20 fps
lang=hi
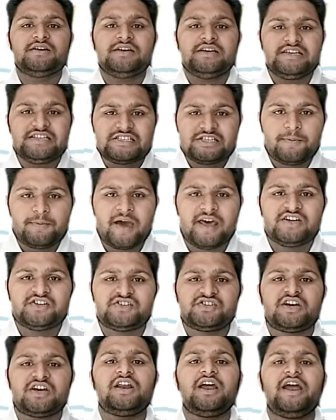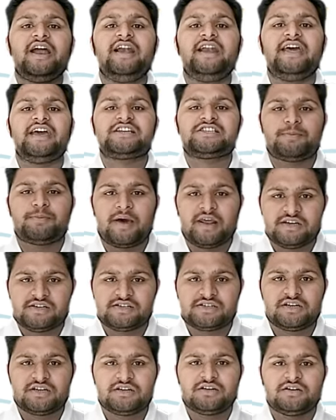इंस्पायरेशन एंड
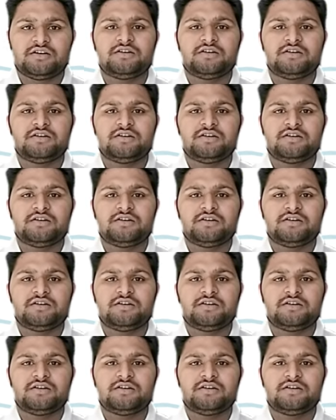एक्सपायरेशन